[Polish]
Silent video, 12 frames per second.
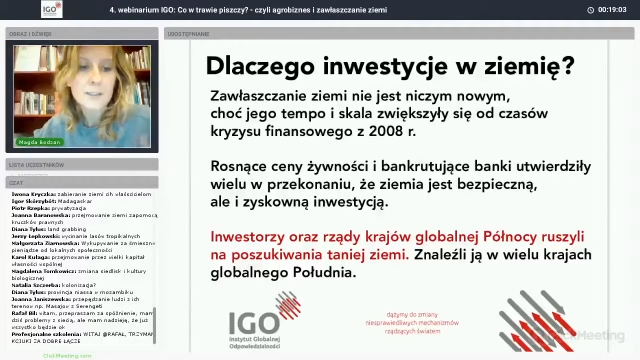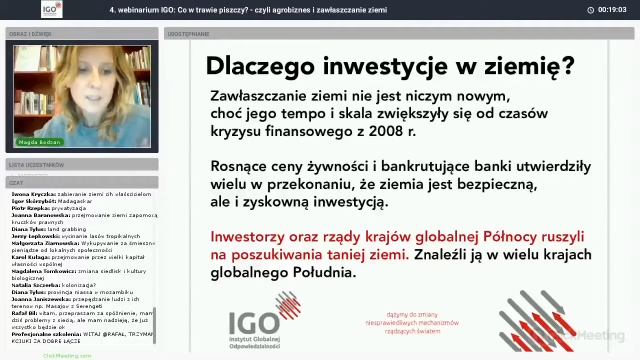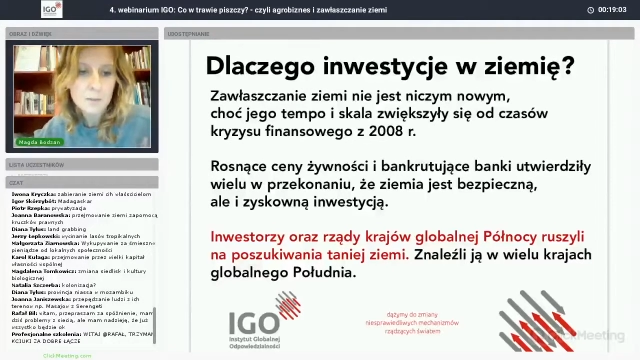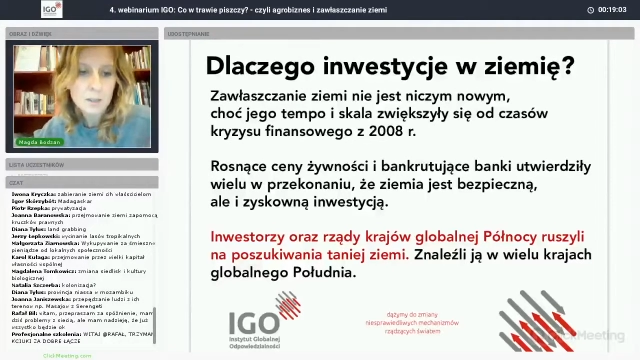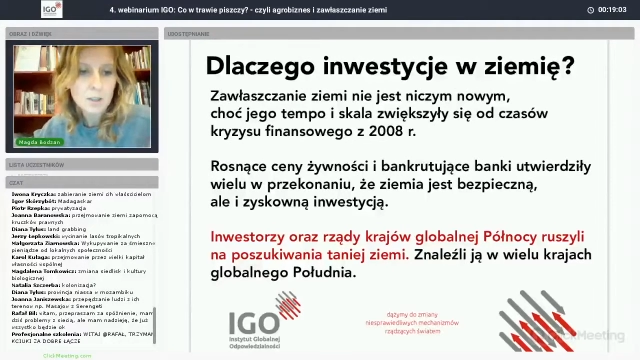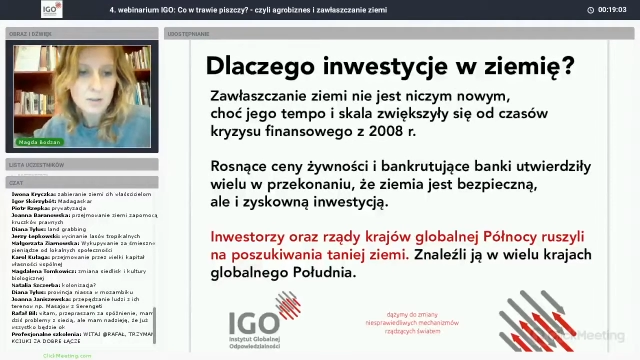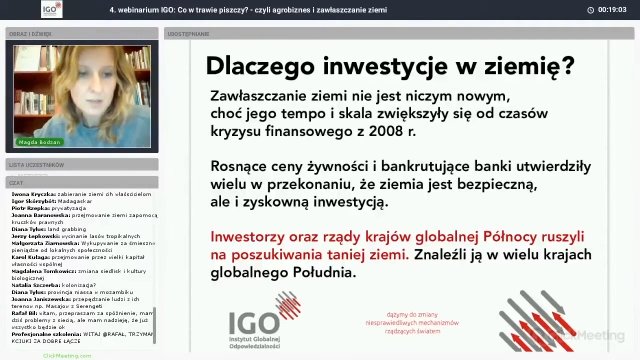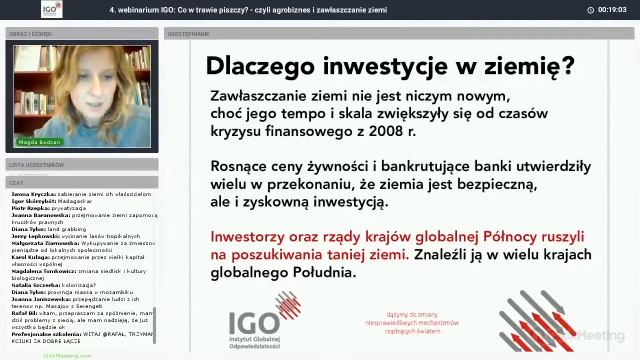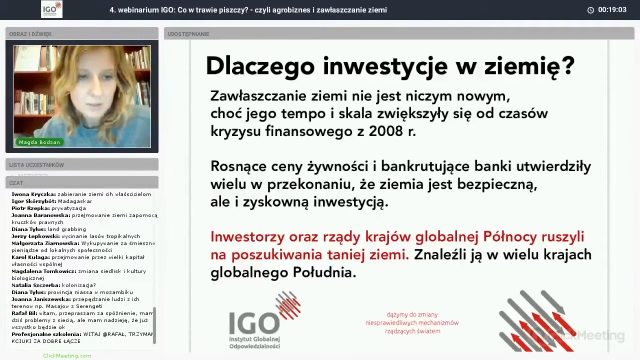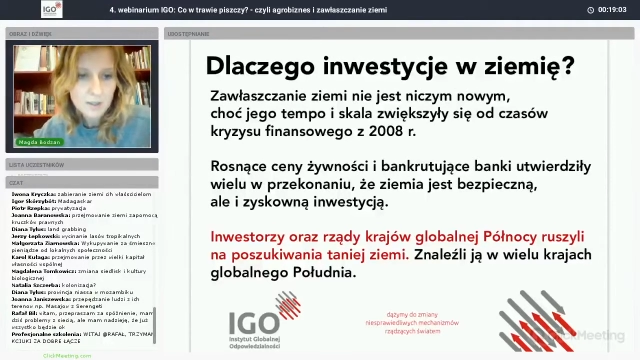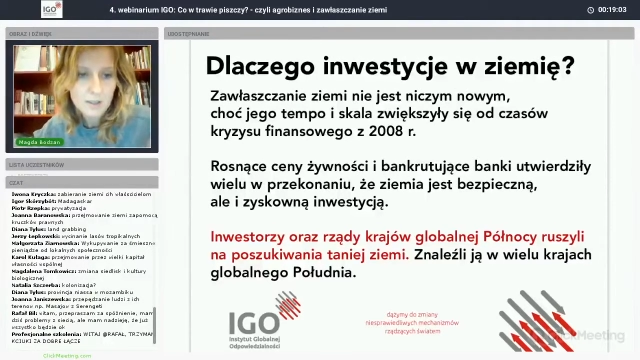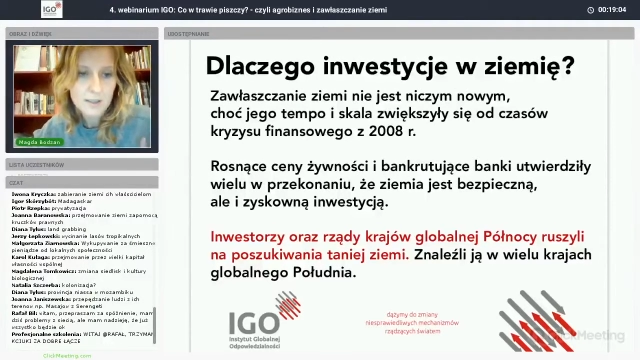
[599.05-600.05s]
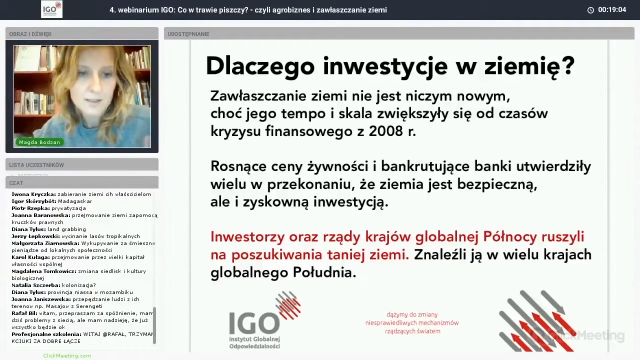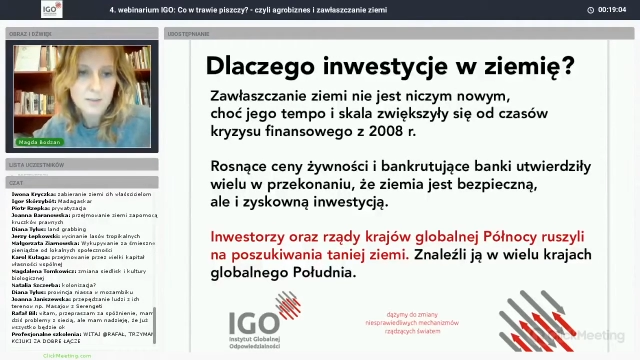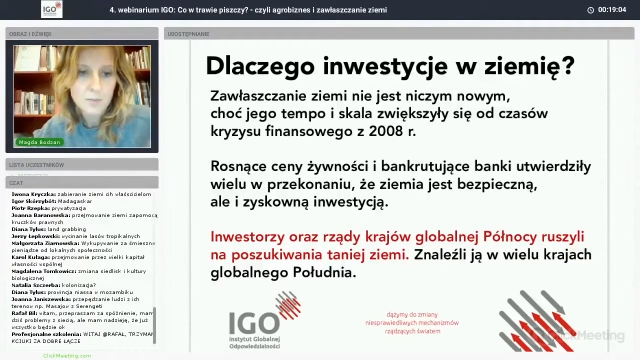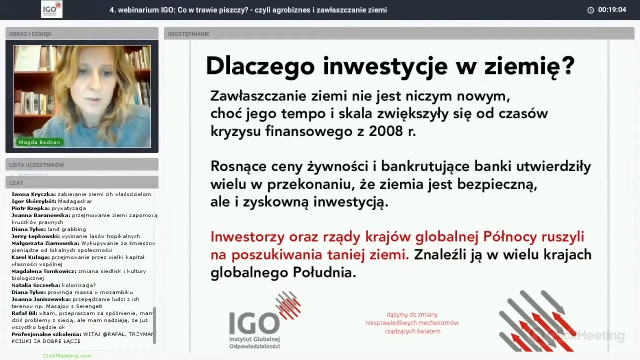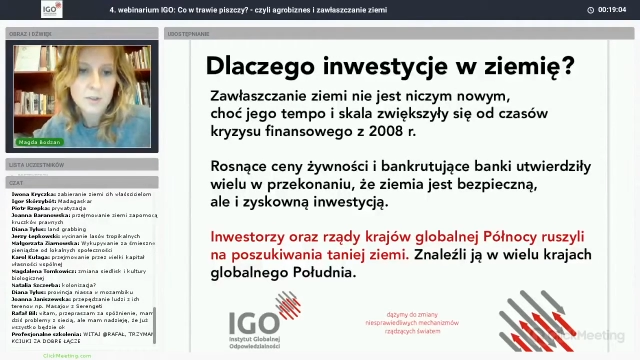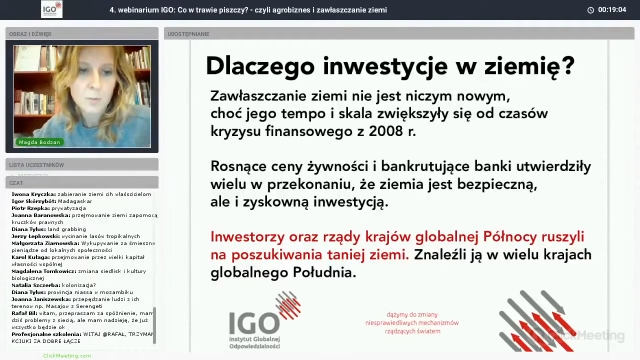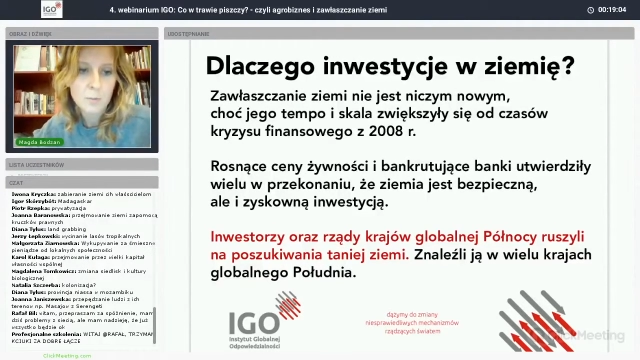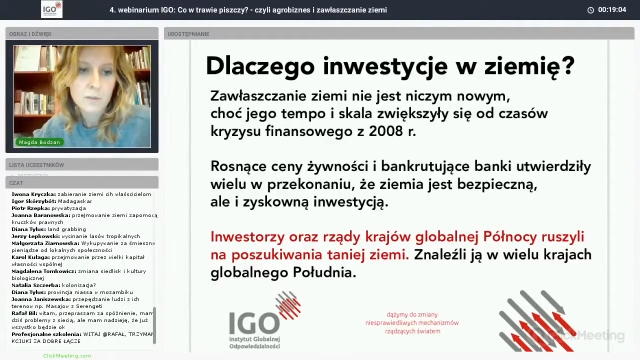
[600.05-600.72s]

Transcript: ziemia jako ziemia jest mocno